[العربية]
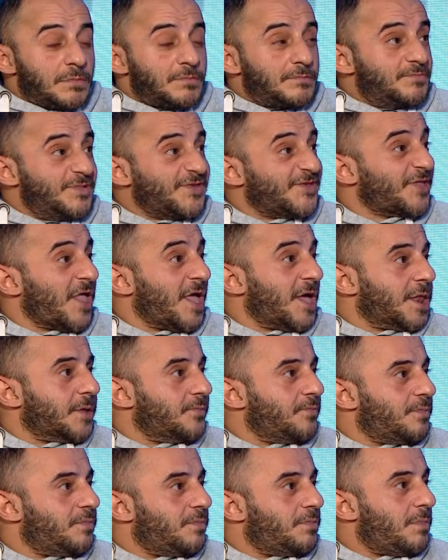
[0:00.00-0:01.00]
مستغرب
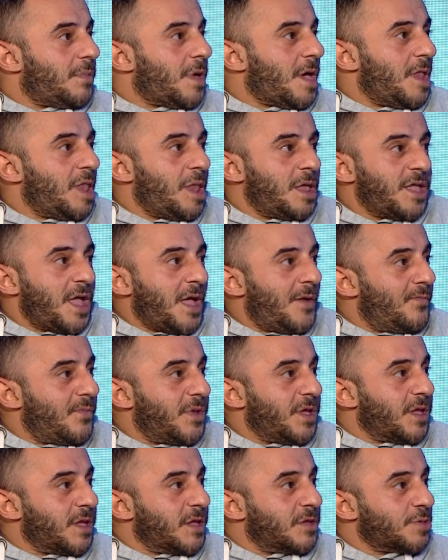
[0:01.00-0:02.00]
قال له يا
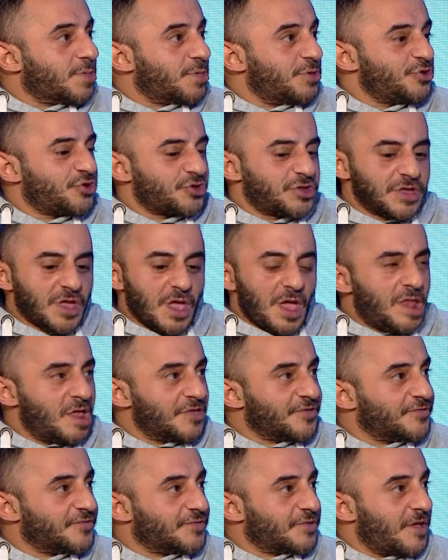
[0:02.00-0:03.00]
عمي في شيء غلط
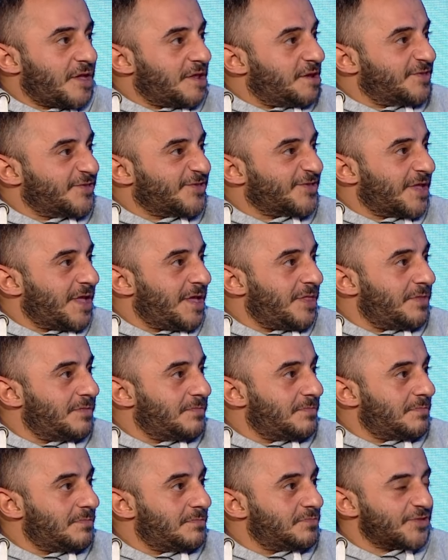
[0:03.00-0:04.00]
هالإنسان
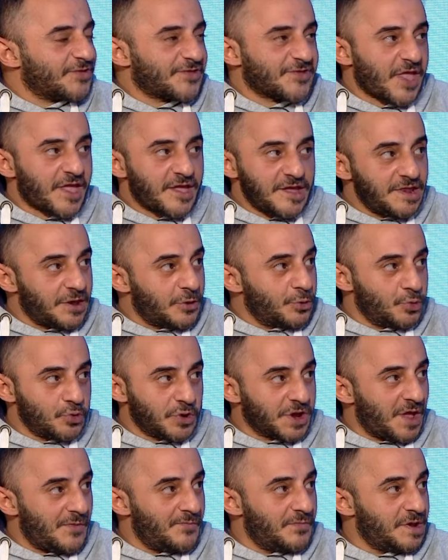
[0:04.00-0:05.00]
مستحيل إنه
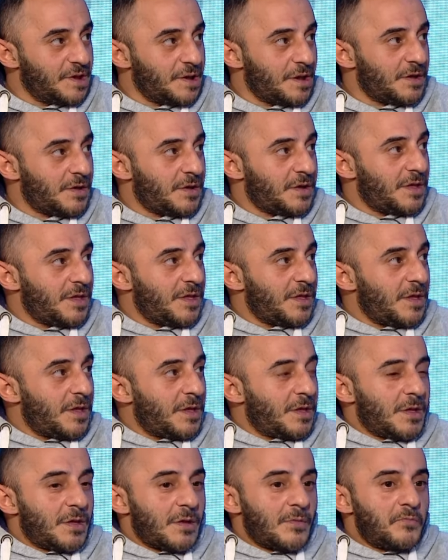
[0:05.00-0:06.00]
يكمل
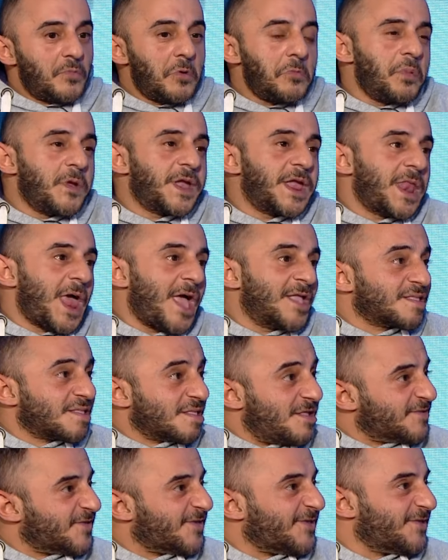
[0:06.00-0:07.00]
ممكن على
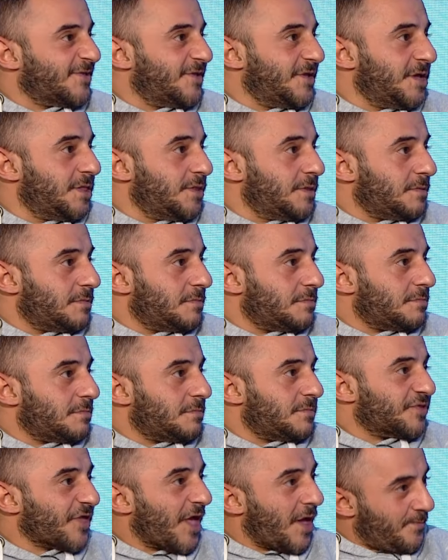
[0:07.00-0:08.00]
الثلاث سنين
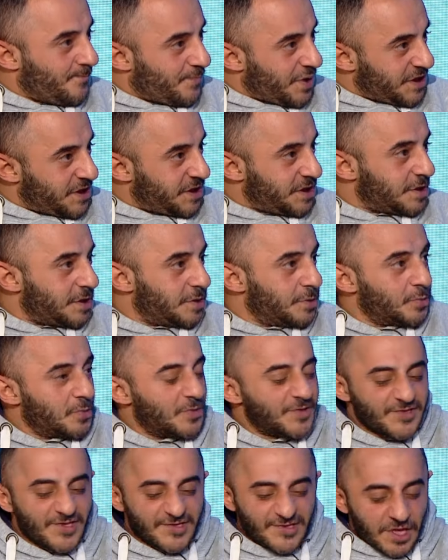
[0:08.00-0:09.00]
تقبلي إنه
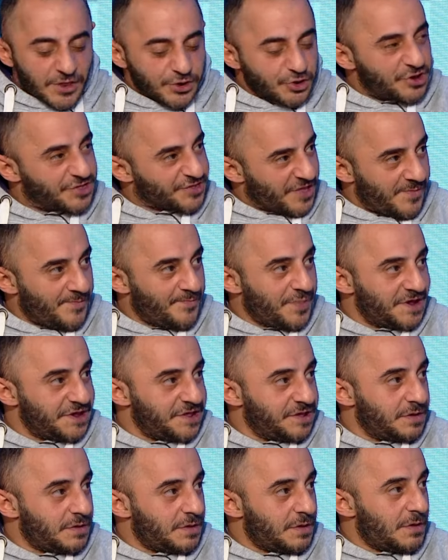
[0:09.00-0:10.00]
إذا صار شيء تقبلي
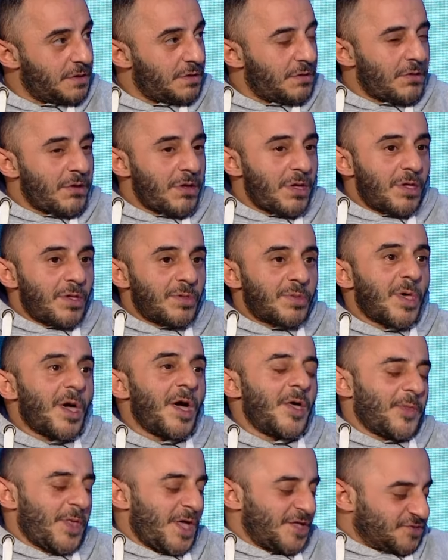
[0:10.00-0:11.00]

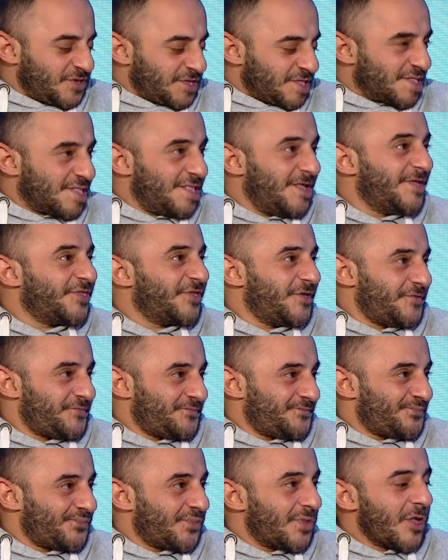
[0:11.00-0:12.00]
فقطعت الثلاثة
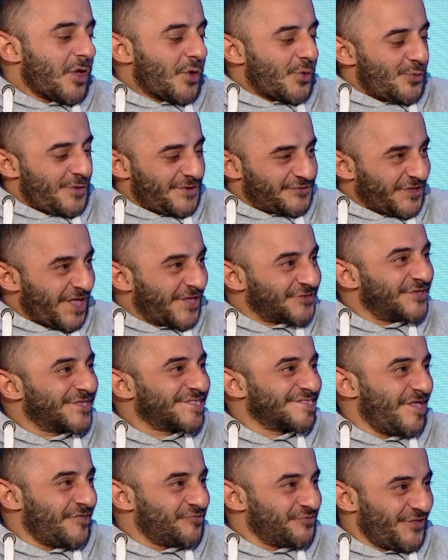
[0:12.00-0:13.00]
وقطعت
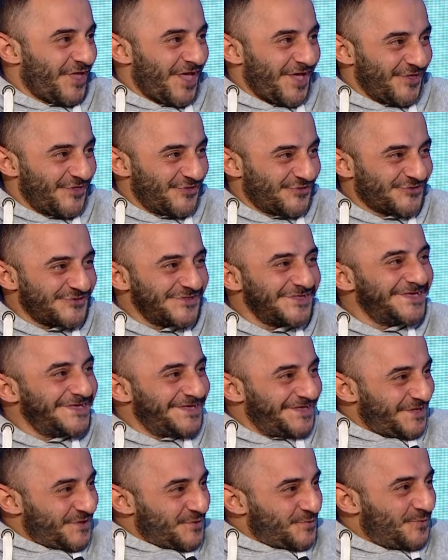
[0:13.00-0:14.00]
13
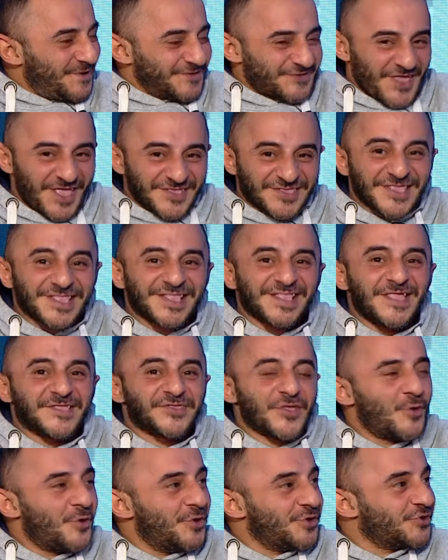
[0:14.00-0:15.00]
وقطعت
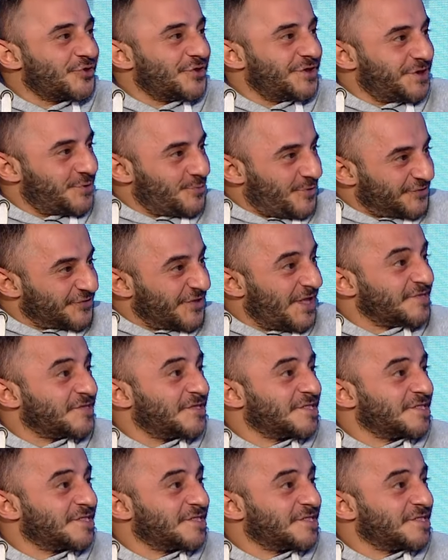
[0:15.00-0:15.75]
23 وقطعت